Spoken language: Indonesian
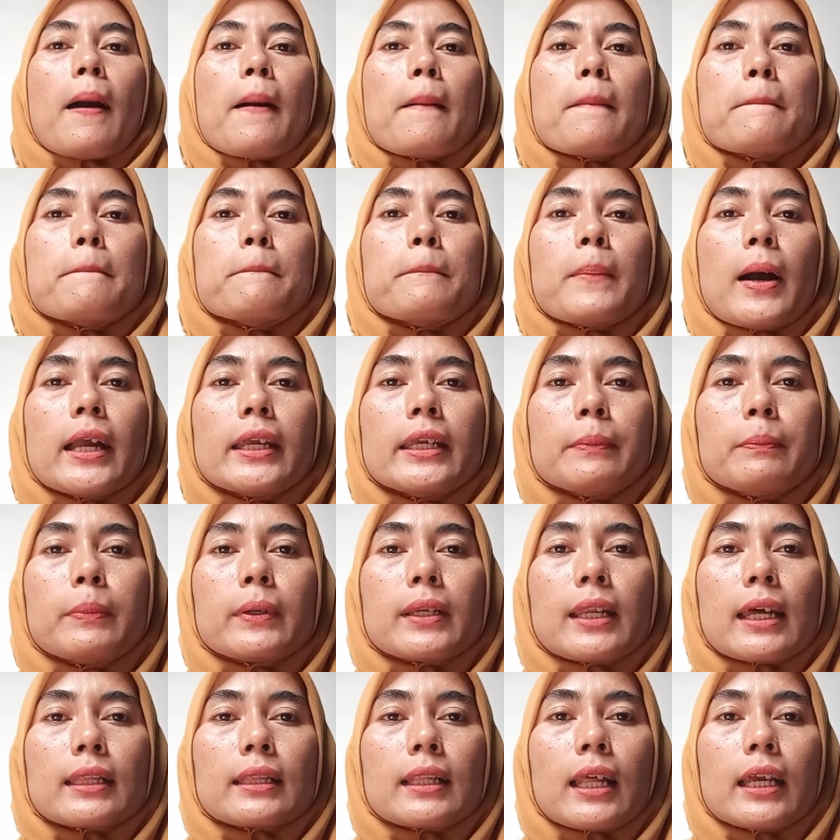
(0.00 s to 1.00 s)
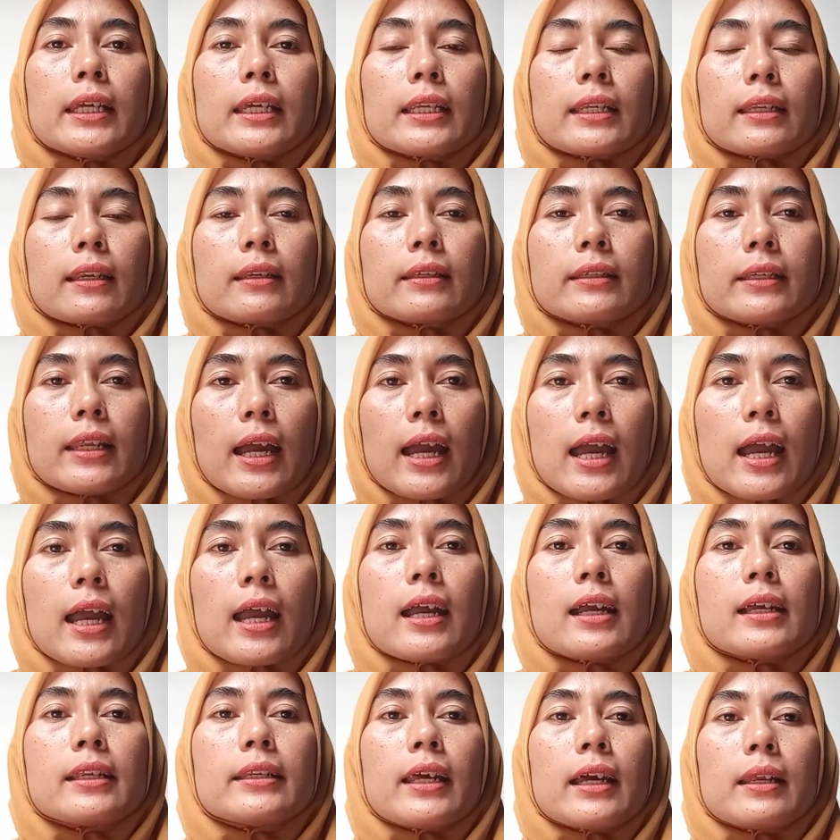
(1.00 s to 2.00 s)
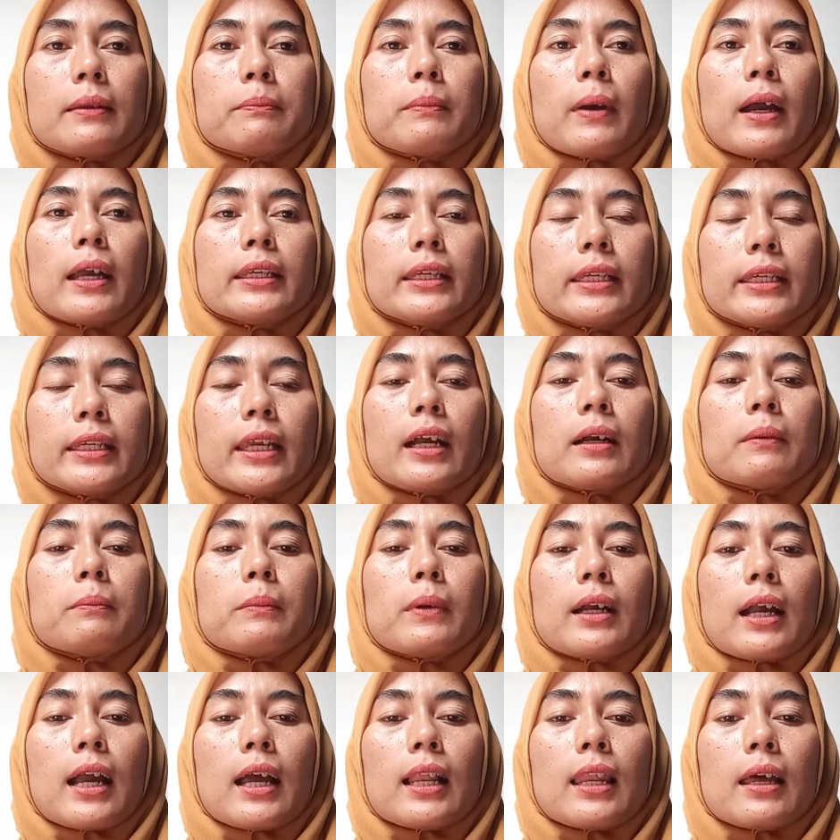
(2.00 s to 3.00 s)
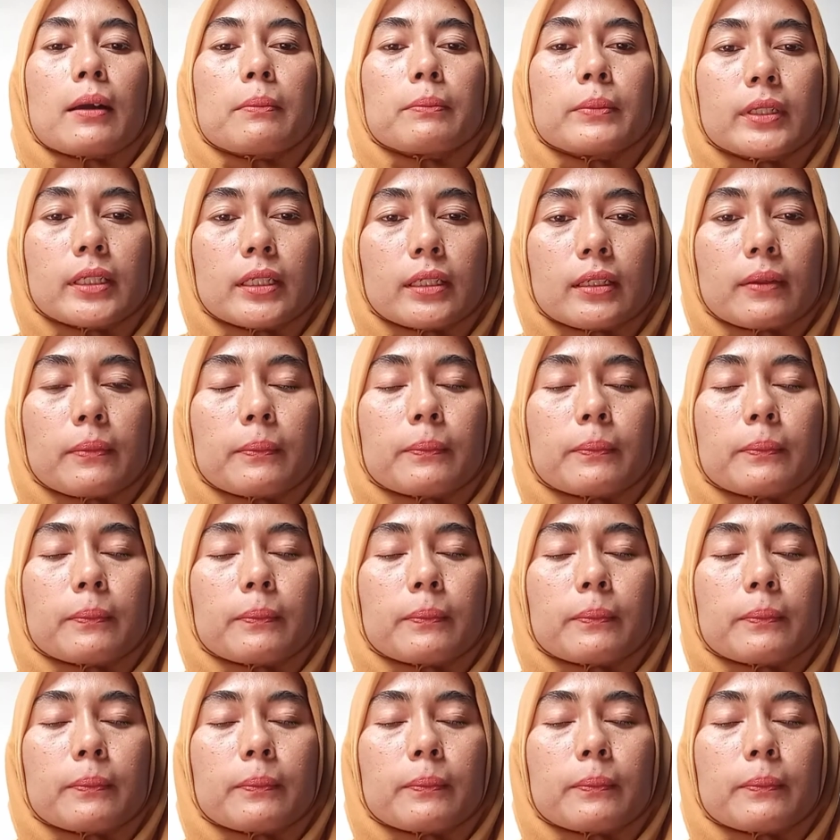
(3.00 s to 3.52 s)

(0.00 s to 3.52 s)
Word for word: bayi berat lahir rendah, dan bayi yang mengalami.